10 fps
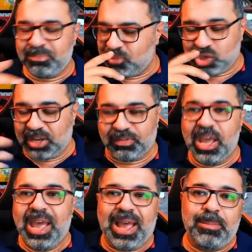مش
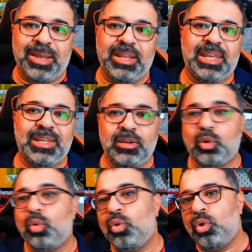عارف هل معنى كده ان
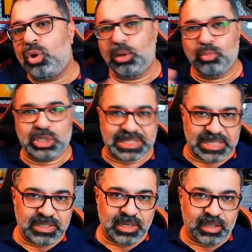كل
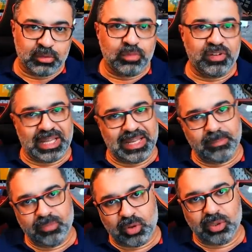المسلسلات اللي هتدور في
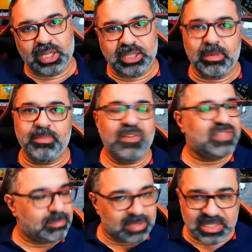العالم دوت هتبقى
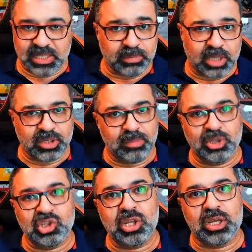بنفس المزيكا بتاعت
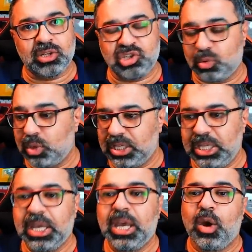رامد آه،
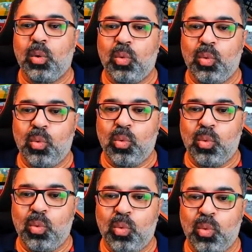جوادي
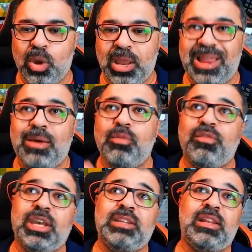ولو
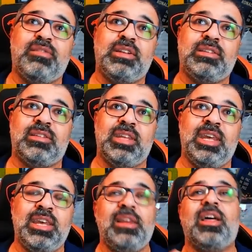في اختلافات ايه
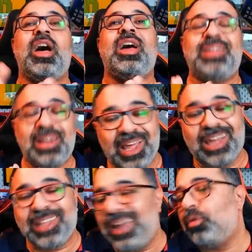هي القاعده اللي
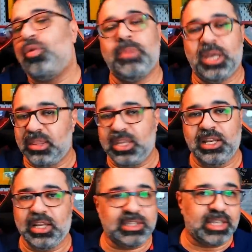هتحكم هذه
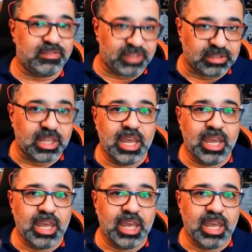الاختلافات